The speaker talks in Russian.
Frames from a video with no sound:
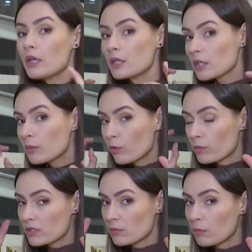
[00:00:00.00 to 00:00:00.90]
И таким
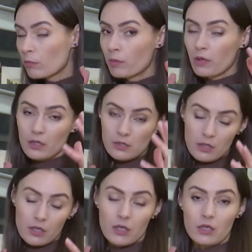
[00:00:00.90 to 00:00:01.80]
образом у него
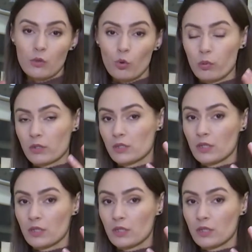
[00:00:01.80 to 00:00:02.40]
приходили какие-то образы и